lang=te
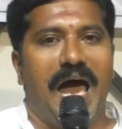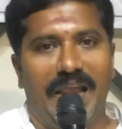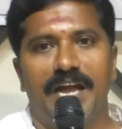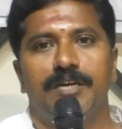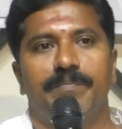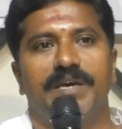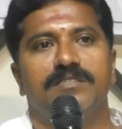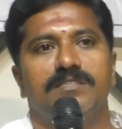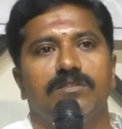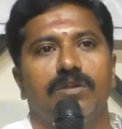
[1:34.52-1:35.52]
అలాంటి
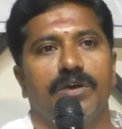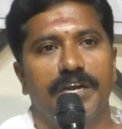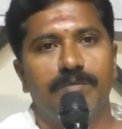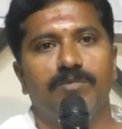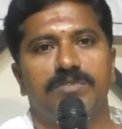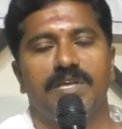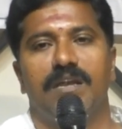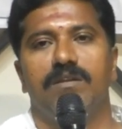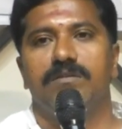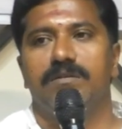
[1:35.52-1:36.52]
పరిస్థితుల్లో రెండు మూడు
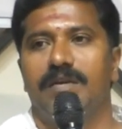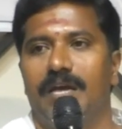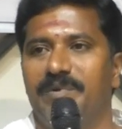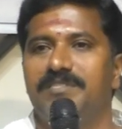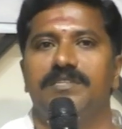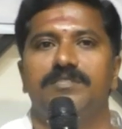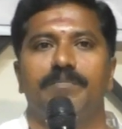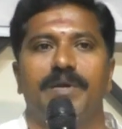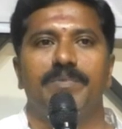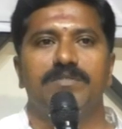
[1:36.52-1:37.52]
సార్లు
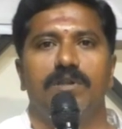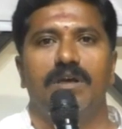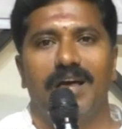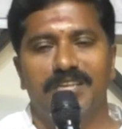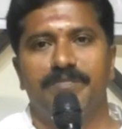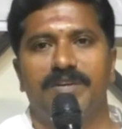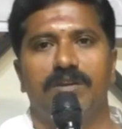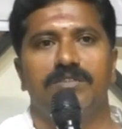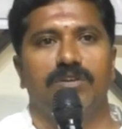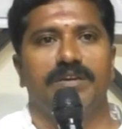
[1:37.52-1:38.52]
ఎమర్జెన్సీ పర్పస్లో
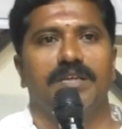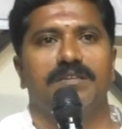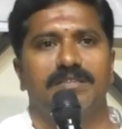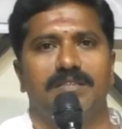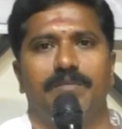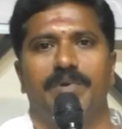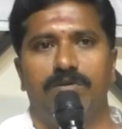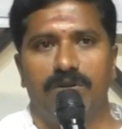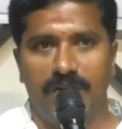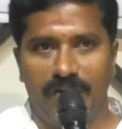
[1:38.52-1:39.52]
హాస్పిటల్లో జాయిన్ అయిన
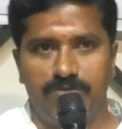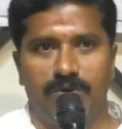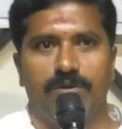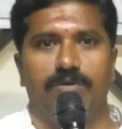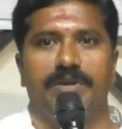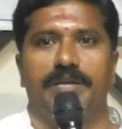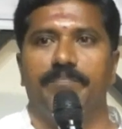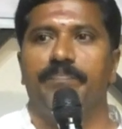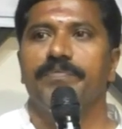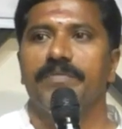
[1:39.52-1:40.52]
సందర్భాలు కూడా గాజువాక్లో
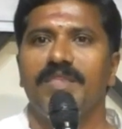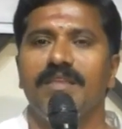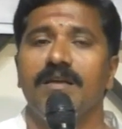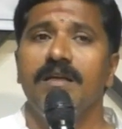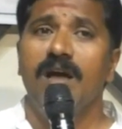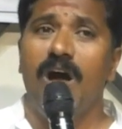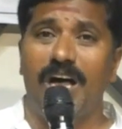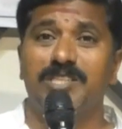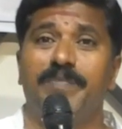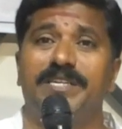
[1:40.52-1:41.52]
ఉన్నాయి
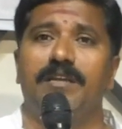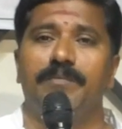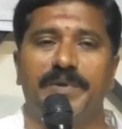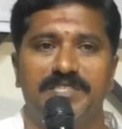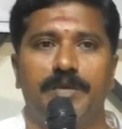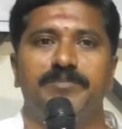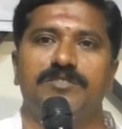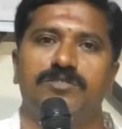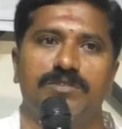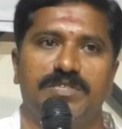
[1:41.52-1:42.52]
హాస్పిటల్
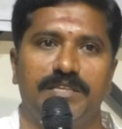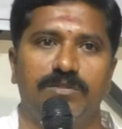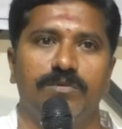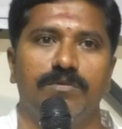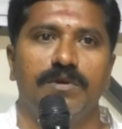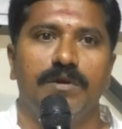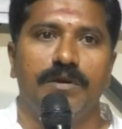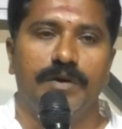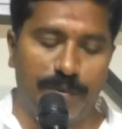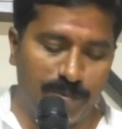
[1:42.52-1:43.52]
ప్రిస్క్రిప్షన్స్తో సైతం
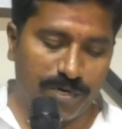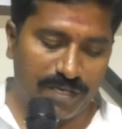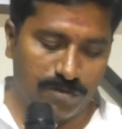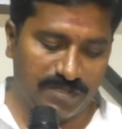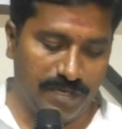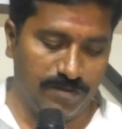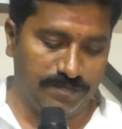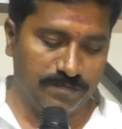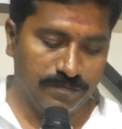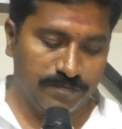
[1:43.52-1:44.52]
రిపోర్టింగ్తో సైతం